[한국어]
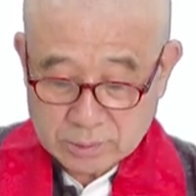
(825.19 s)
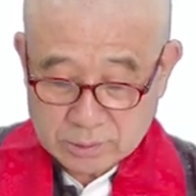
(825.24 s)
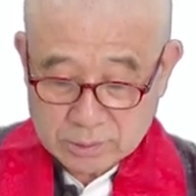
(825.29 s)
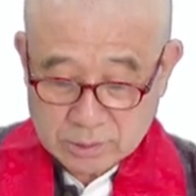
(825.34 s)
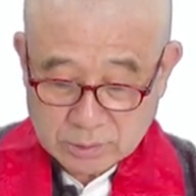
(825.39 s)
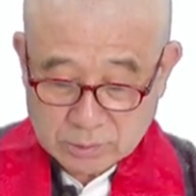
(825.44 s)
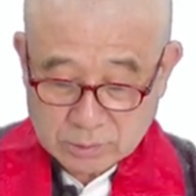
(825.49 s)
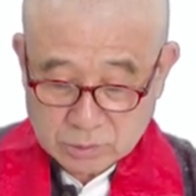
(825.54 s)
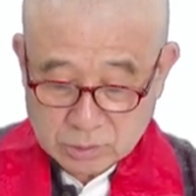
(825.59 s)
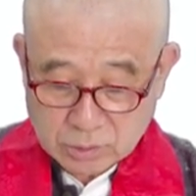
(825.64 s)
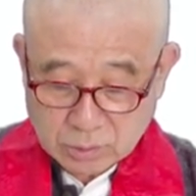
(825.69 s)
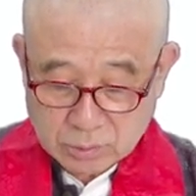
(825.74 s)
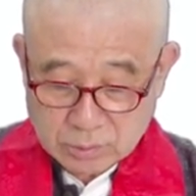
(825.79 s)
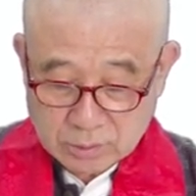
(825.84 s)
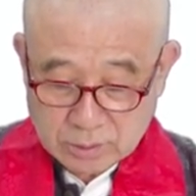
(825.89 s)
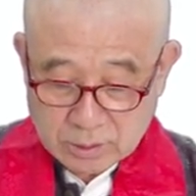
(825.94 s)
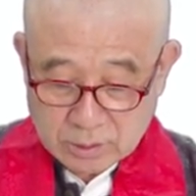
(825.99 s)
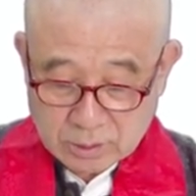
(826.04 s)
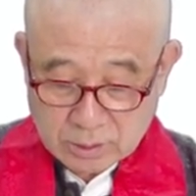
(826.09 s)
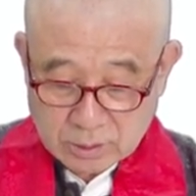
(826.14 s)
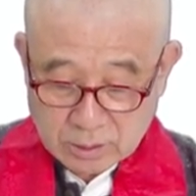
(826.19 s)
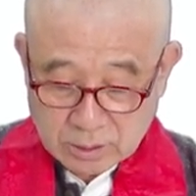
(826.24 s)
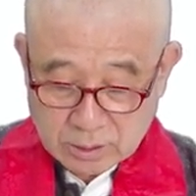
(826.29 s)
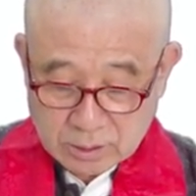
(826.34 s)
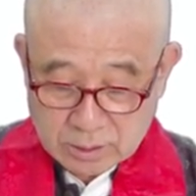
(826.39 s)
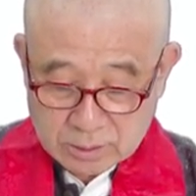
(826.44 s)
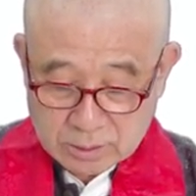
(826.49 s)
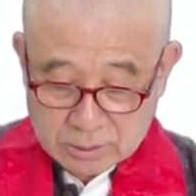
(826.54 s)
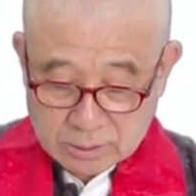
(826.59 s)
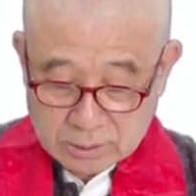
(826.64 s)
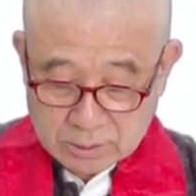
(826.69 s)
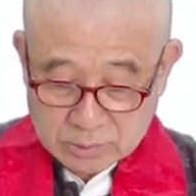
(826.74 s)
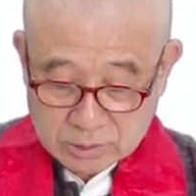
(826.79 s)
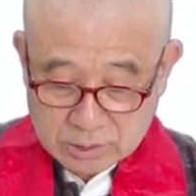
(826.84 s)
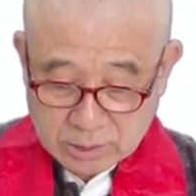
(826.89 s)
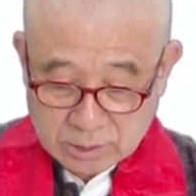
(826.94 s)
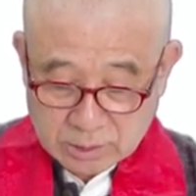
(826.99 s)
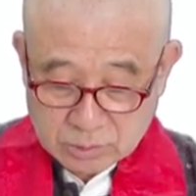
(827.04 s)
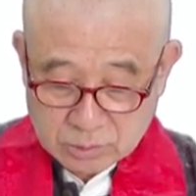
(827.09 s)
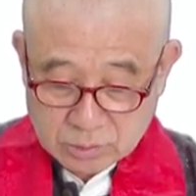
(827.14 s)
선종 지금
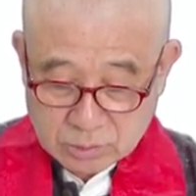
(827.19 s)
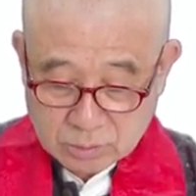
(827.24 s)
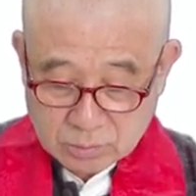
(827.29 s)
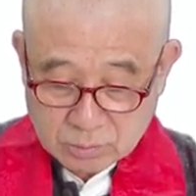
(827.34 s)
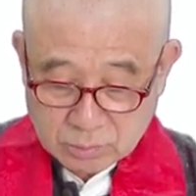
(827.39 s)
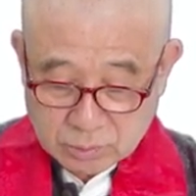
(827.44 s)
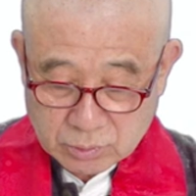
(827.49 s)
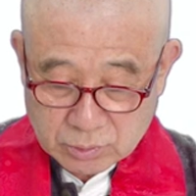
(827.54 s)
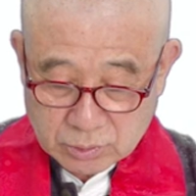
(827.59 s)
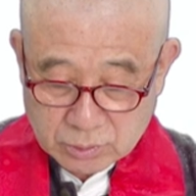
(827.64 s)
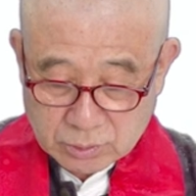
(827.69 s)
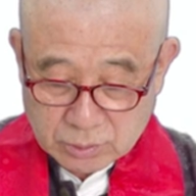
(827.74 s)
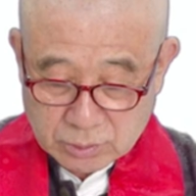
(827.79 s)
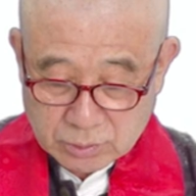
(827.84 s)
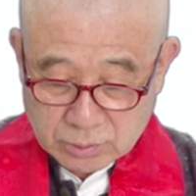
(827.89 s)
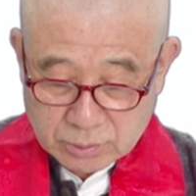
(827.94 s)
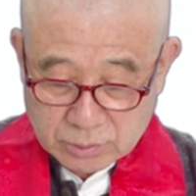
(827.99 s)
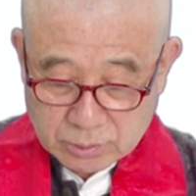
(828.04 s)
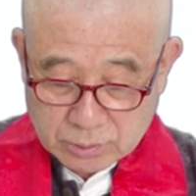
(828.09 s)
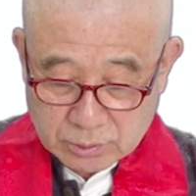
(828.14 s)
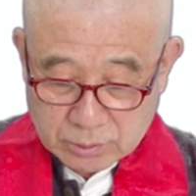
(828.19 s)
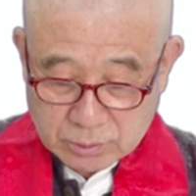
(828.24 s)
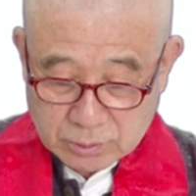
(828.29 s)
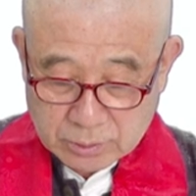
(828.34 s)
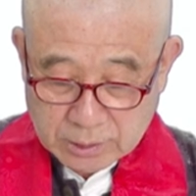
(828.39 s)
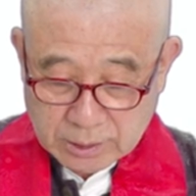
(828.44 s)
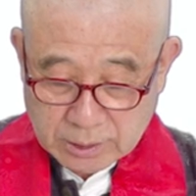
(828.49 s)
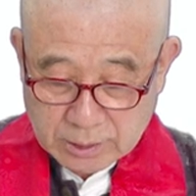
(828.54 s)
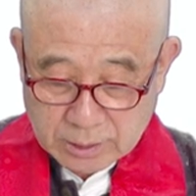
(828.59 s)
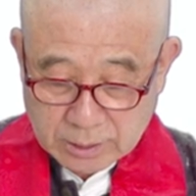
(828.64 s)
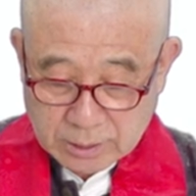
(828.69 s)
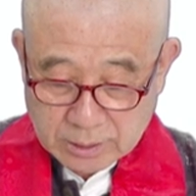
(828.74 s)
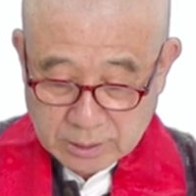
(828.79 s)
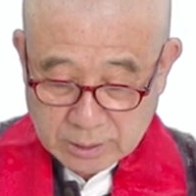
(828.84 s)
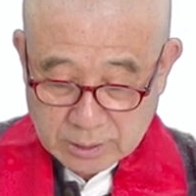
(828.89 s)
선종불교의